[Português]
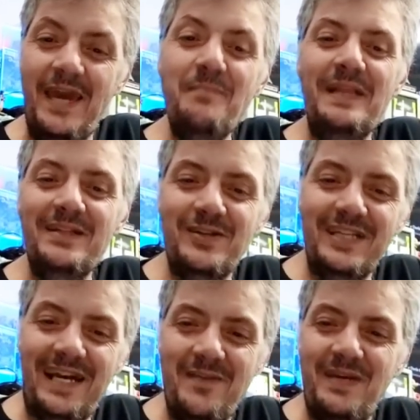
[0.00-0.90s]
Quem
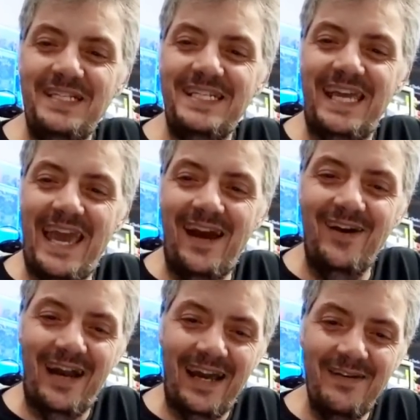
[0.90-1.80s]
plantou na cabeça de quem
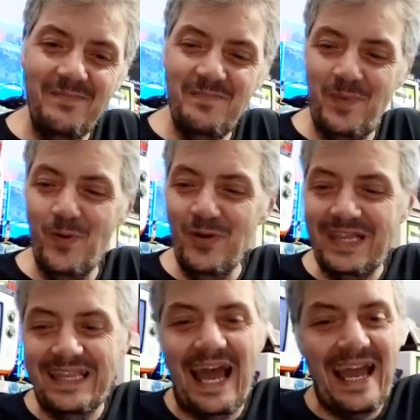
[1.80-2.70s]
agora?
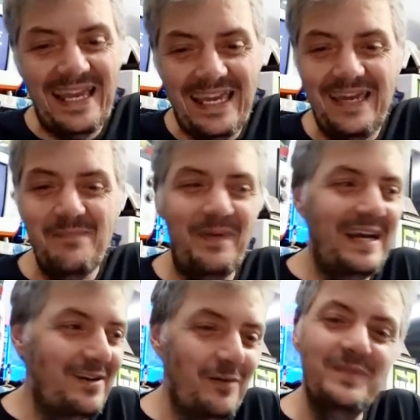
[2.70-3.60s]
Puta que
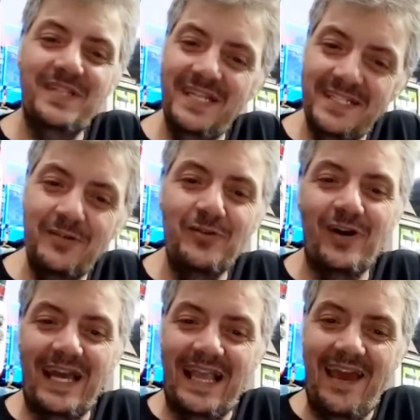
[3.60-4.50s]
pariu, como vocês são
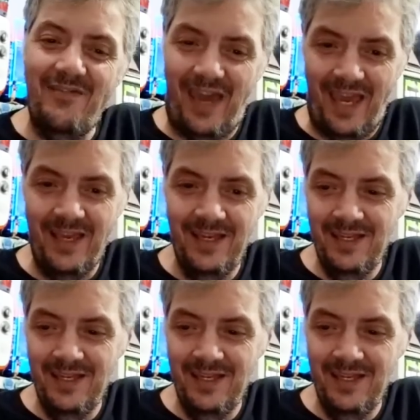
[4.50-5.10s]
nóia, né, velho?